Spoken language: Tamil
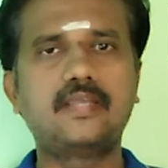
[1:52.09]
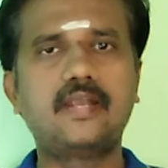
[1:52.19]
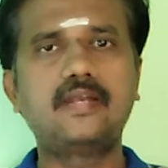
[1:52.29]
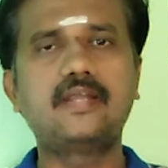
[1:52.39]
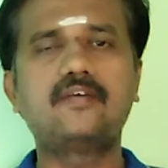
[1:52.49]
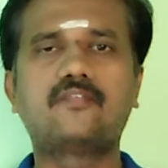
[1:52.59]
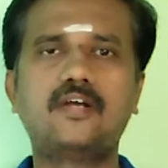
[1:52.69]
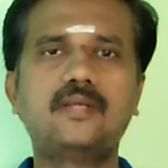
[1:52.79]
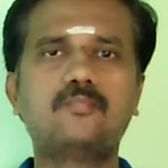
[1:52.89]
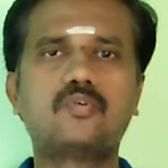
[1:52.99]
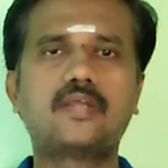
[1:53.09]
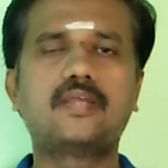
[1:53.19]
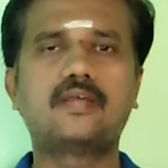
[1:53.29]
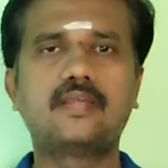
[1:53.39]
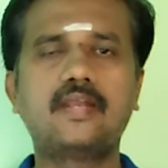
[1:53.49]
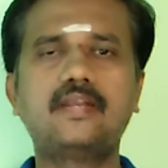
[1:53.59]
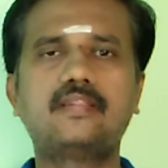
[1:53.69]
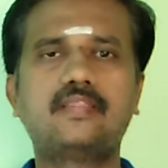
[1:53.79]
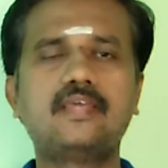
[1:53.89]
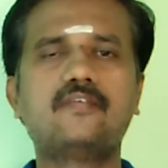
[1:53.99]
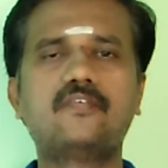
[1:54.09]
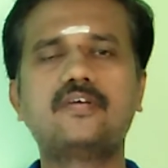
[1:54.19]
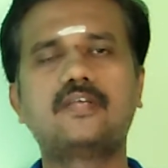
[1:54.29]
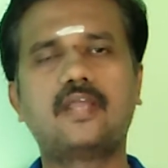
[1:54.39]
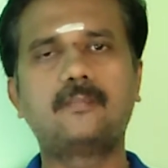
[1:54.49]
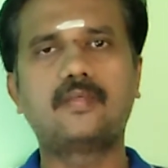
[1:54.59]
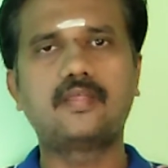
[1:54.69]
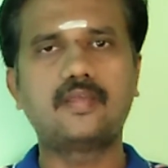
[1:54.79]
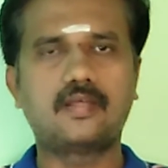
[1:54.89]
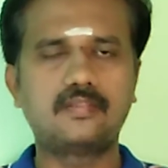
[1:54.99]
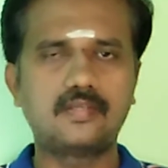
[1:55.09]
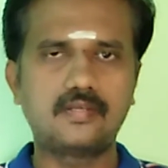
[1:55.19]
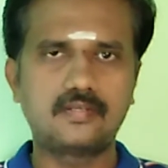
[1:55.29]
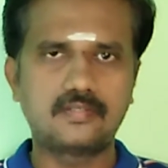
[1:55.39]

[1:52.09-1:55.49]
என்ன வழிமுறை என்ன தீர்வு என்பதை அந்த